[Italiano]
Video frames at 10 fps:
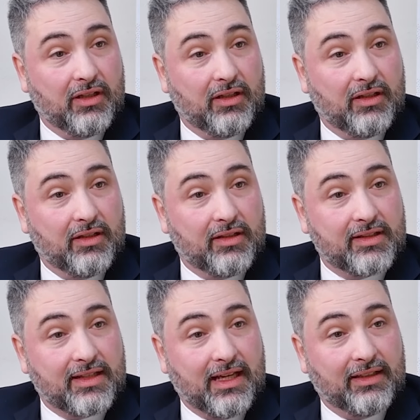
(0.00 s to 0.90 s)
eh,
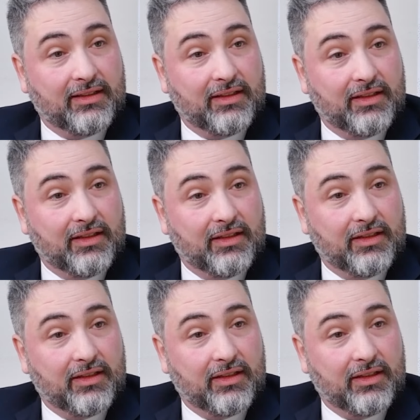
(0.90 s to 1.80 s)

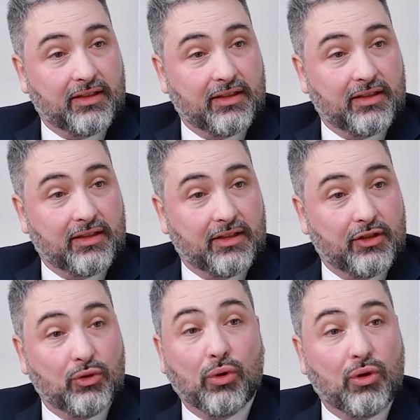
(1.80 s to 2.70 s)
state eh,
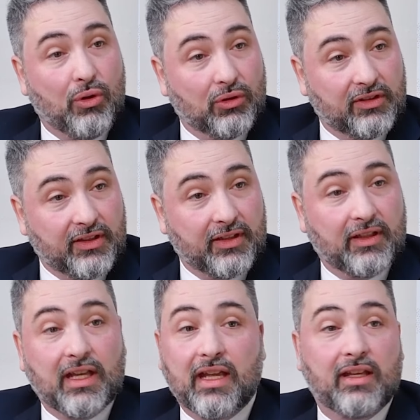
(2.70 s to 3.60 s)
non
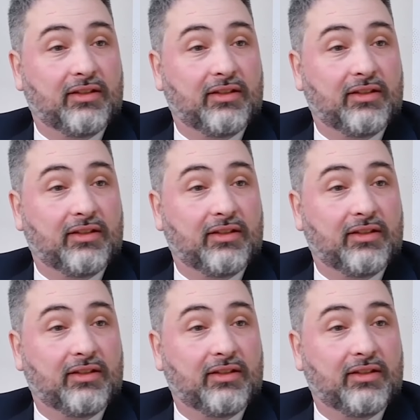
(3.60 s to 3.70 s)
colte è